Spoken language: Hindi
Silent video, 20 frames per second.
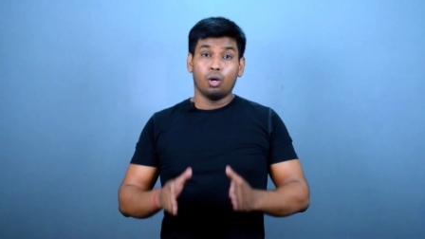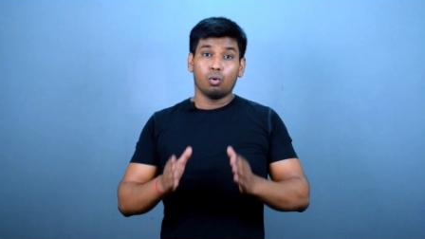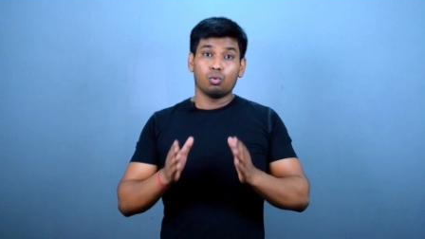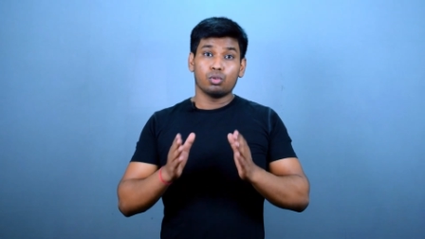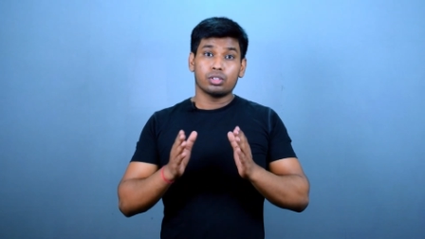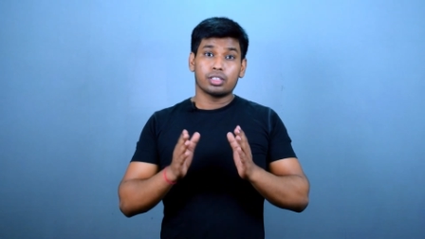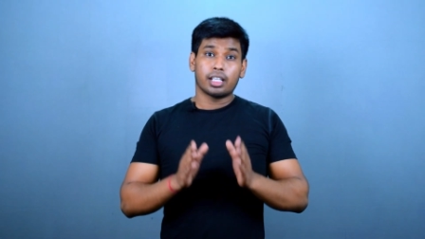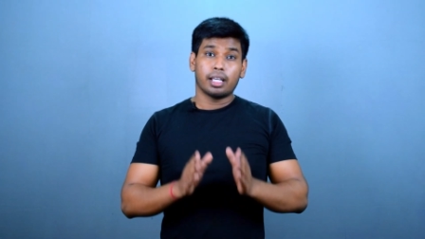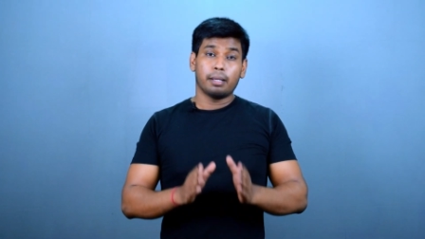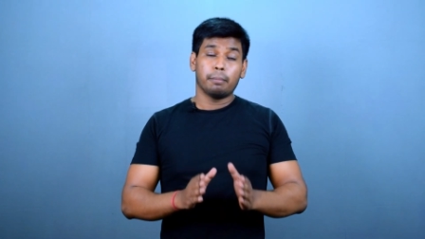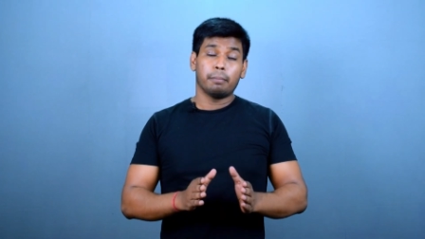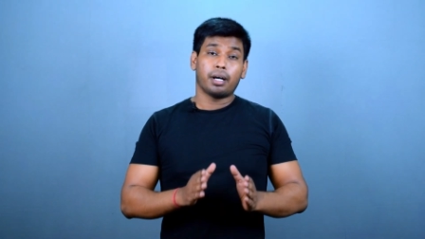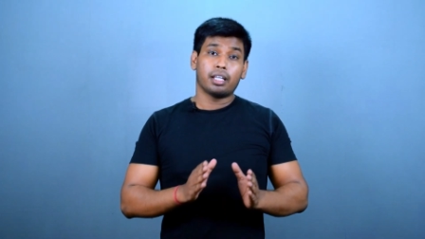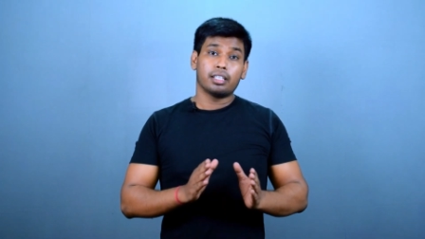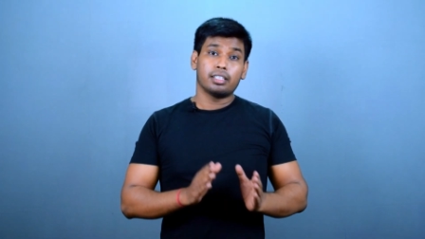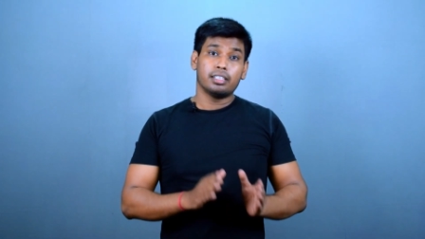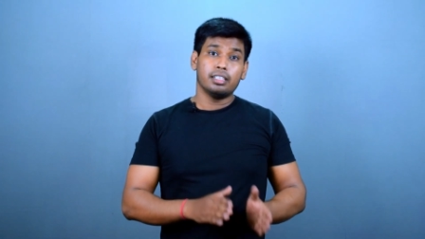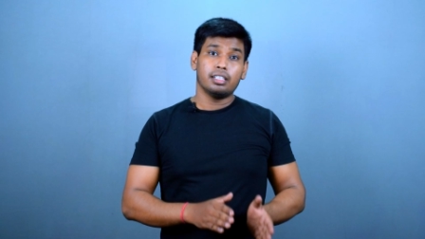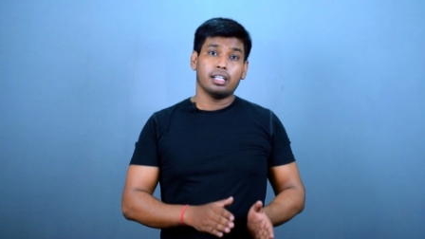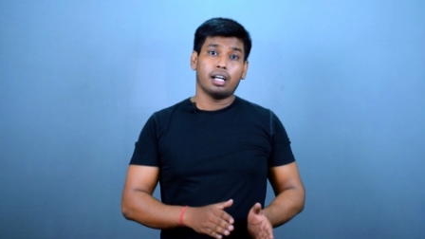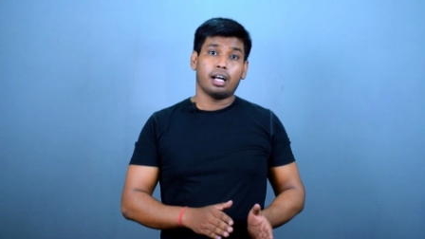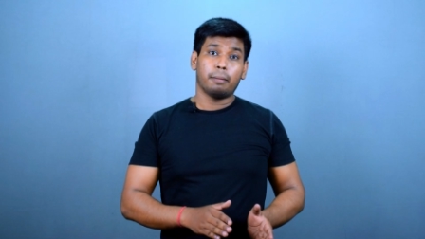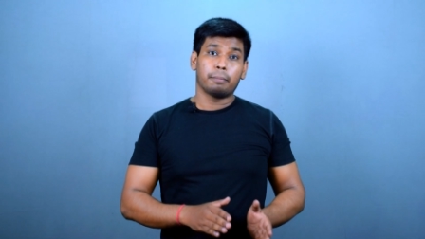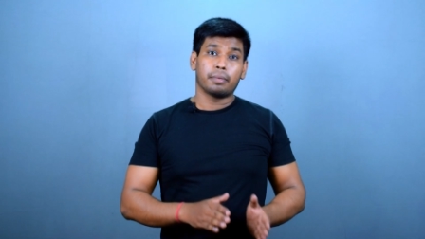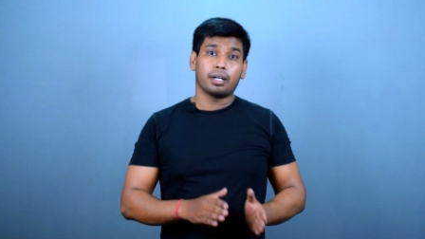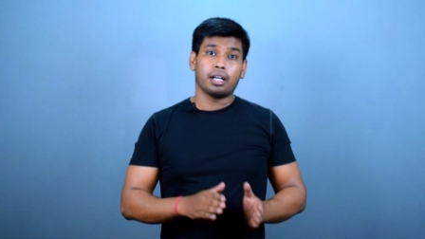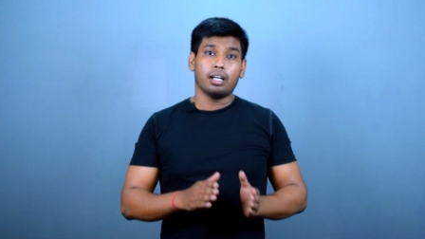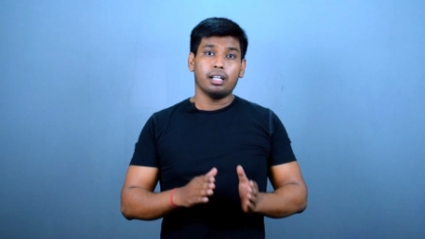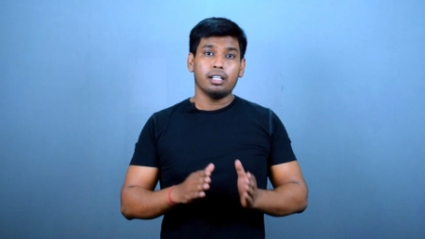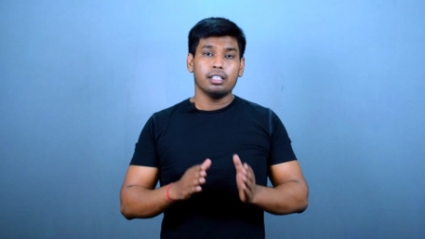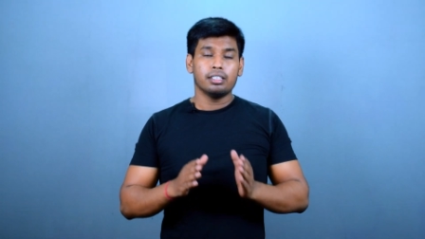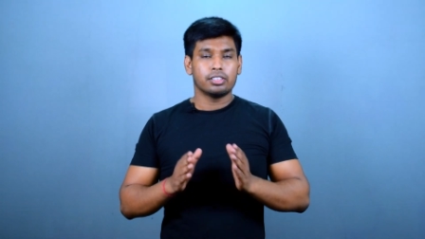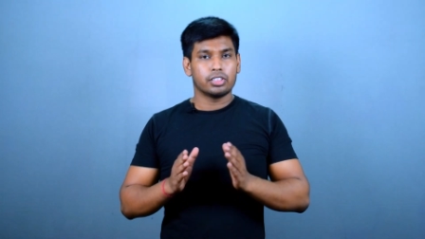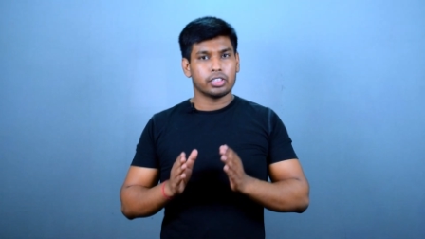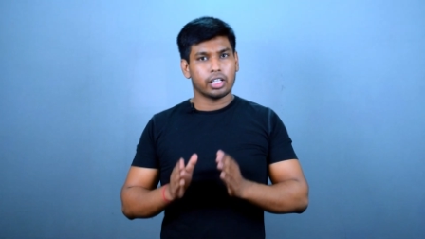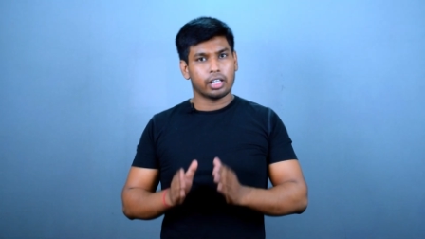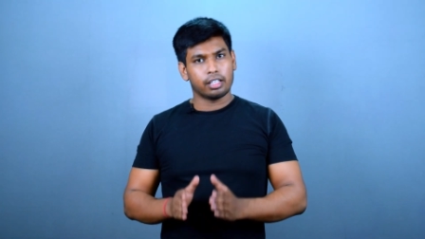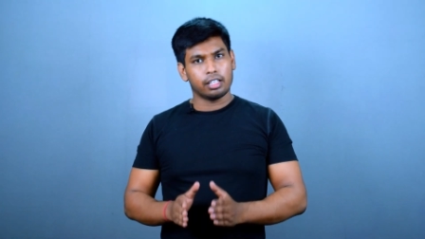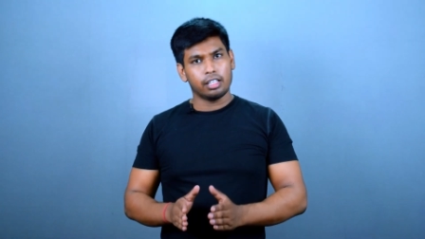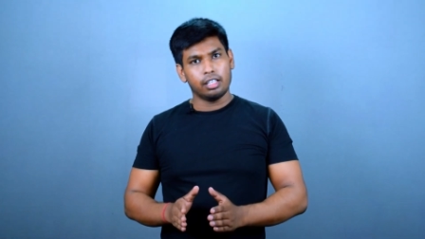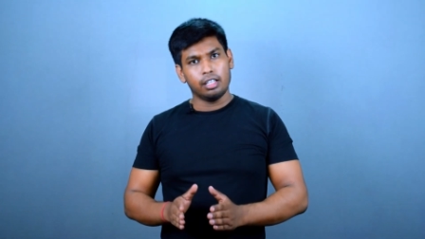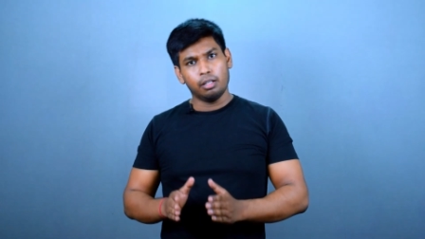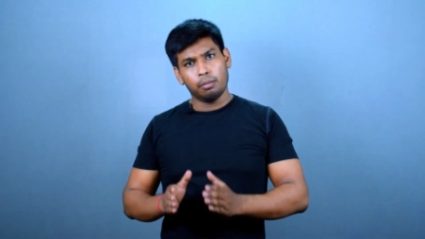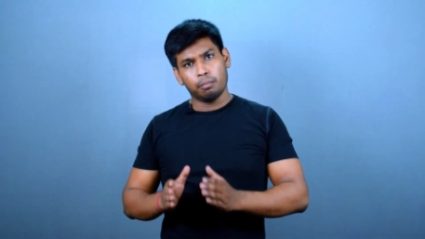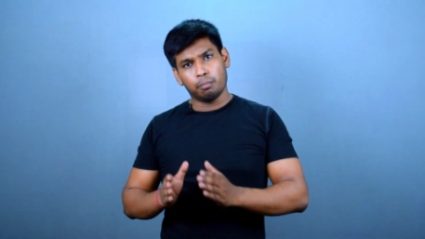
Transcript: उसके बाद ही आपका चैनल